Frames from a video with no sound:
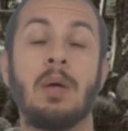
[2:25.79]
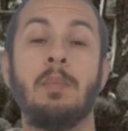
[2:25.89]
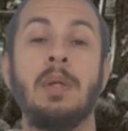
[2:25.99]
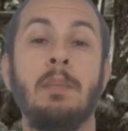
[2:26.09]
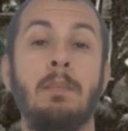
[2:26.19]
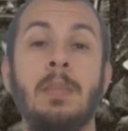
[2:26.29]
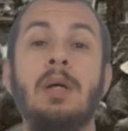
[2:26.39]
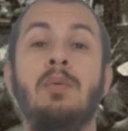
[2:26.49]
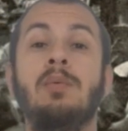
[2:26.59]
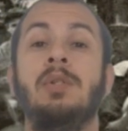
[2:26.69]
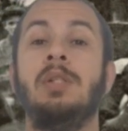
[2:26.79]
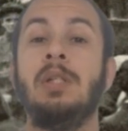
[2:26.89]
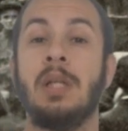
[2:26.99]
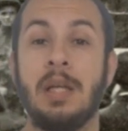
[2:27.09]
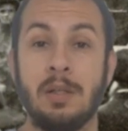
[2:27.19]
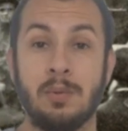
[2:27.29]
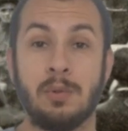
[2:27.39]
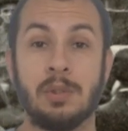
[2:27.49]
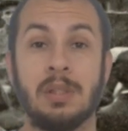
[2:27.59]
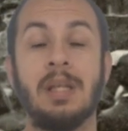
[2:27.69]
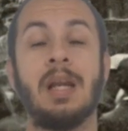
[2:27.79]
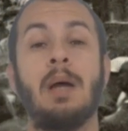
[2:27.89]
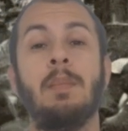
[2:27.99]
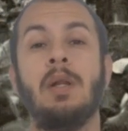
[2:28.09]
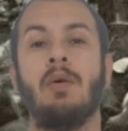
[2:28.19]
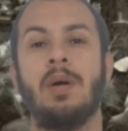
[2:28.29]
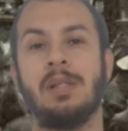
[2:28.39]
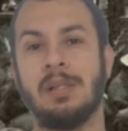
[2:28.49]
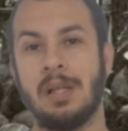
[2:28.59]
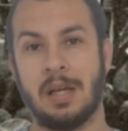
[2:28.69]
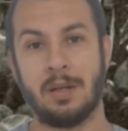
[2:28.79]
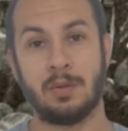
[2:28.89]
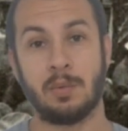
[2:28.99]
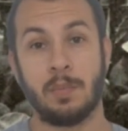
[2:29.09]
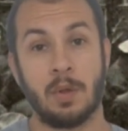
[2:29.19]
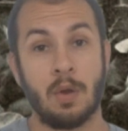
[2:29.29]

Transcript: abrir mão de direitos, terá melhores salários.